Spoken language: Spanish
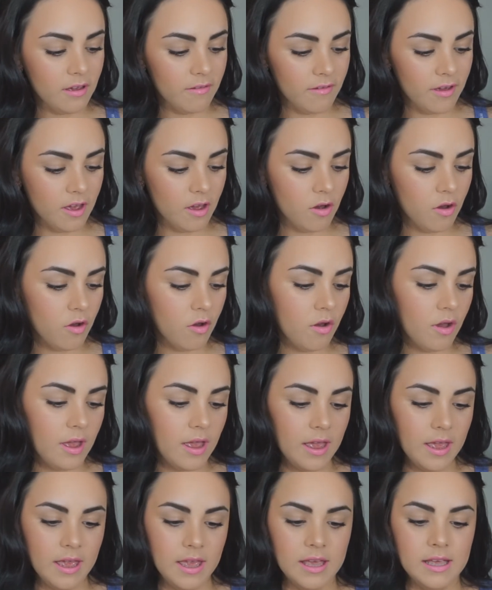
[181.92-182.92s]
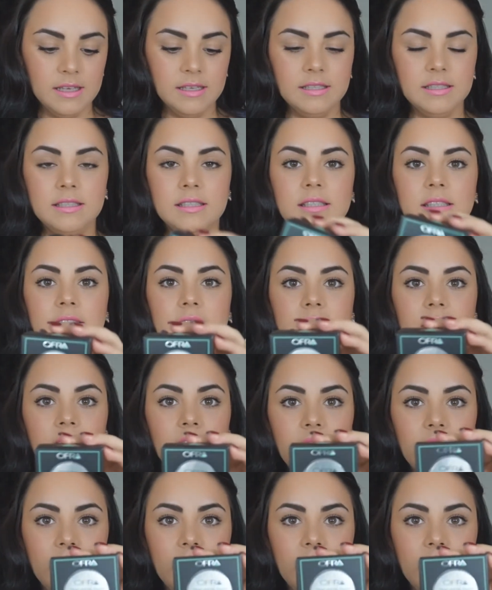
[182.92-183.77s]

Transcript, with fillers: que veo es